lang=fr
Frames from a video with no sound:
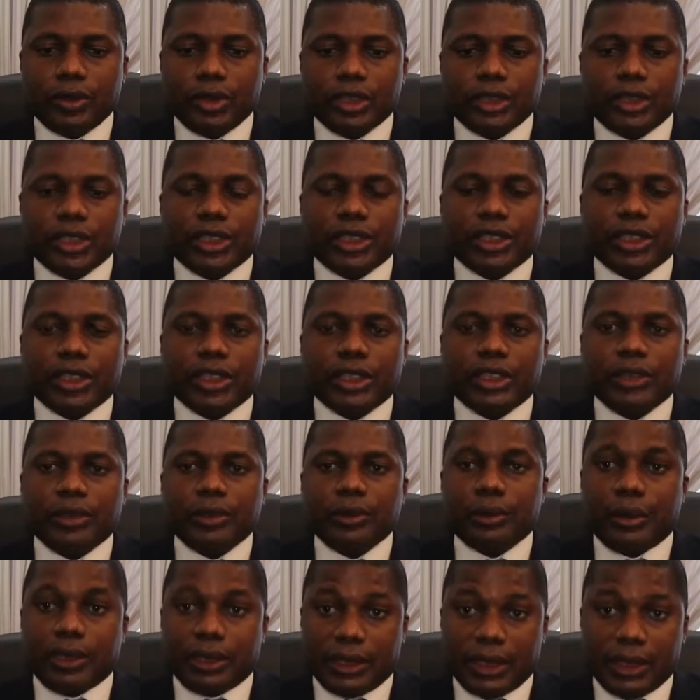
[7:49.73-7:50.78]
changer de
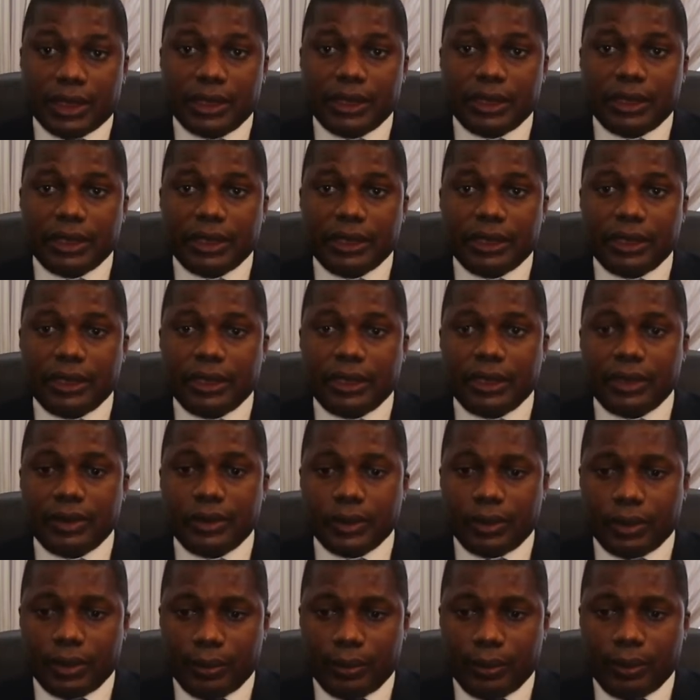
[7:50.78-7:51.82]
mentalité et de
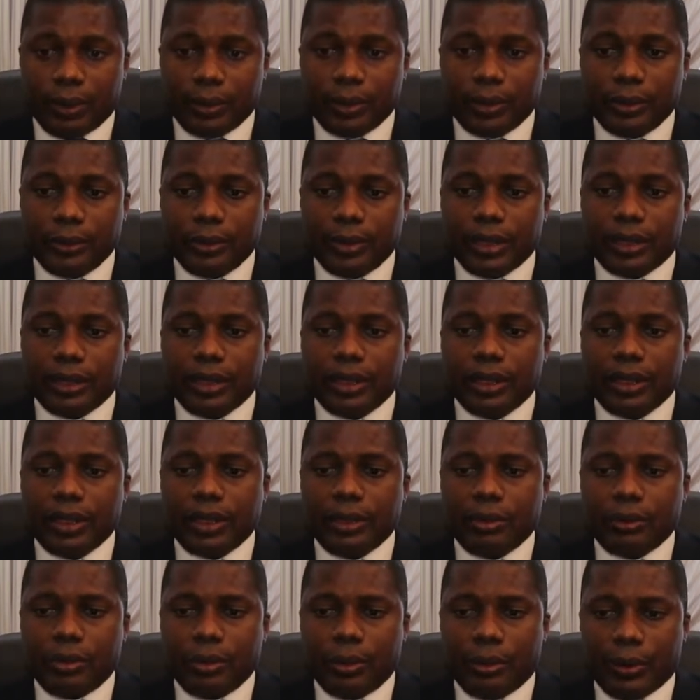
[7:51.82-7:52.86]
comportement
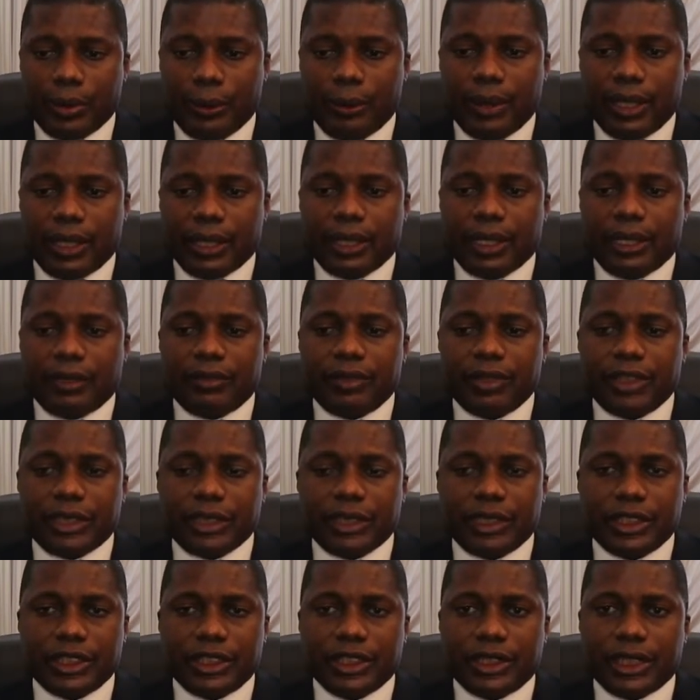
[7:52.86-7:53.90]
pour préparer l'avenir
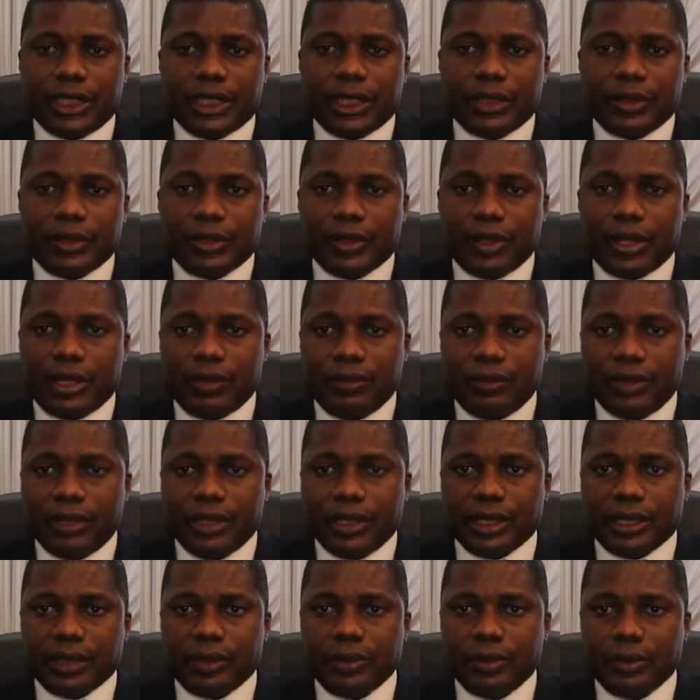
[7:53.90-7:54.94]
des générations à
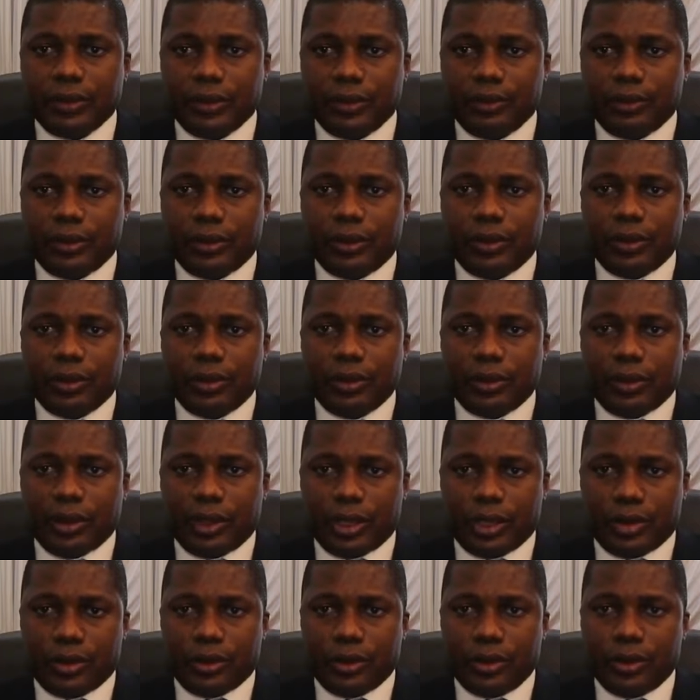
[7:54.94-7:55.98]
venir. Nous devons
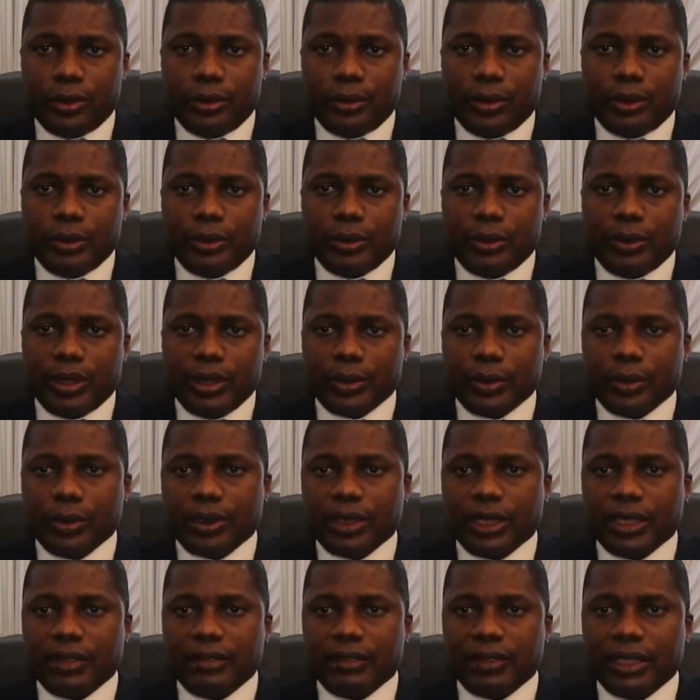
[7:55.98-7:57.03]
résolument nous mettre au
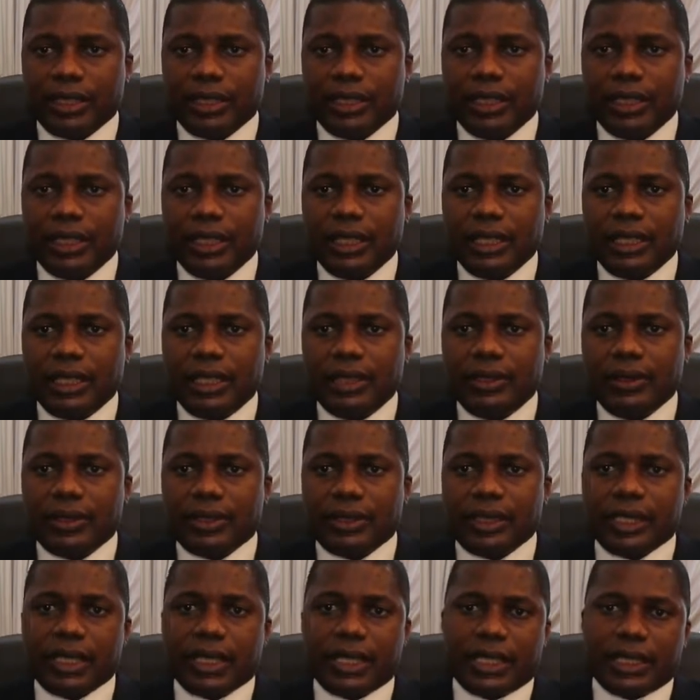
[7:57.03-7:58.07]
travail. Il ne
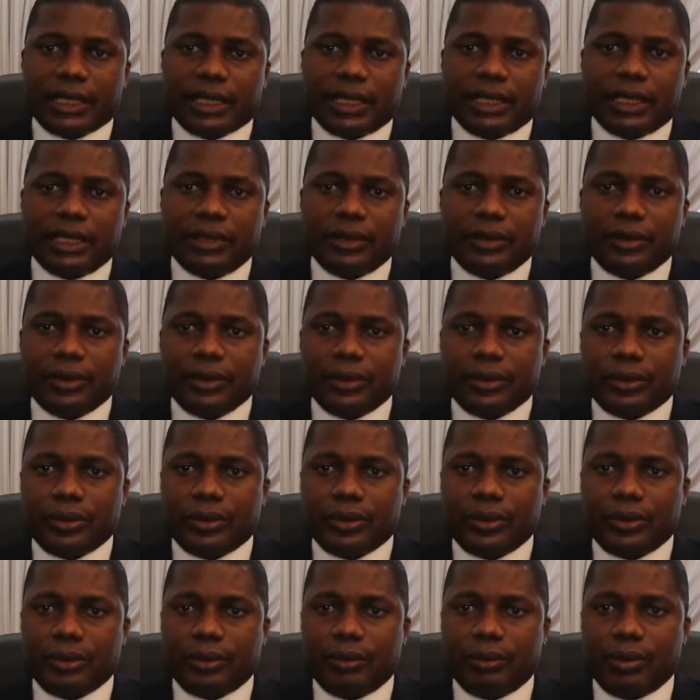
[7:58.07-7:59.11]
sert à rien de
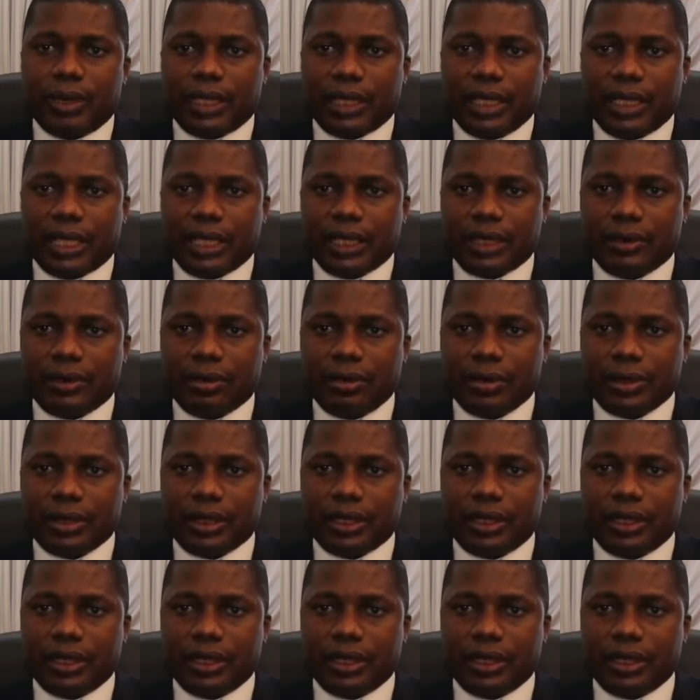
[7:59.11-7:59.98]
se bagarrer tout le temps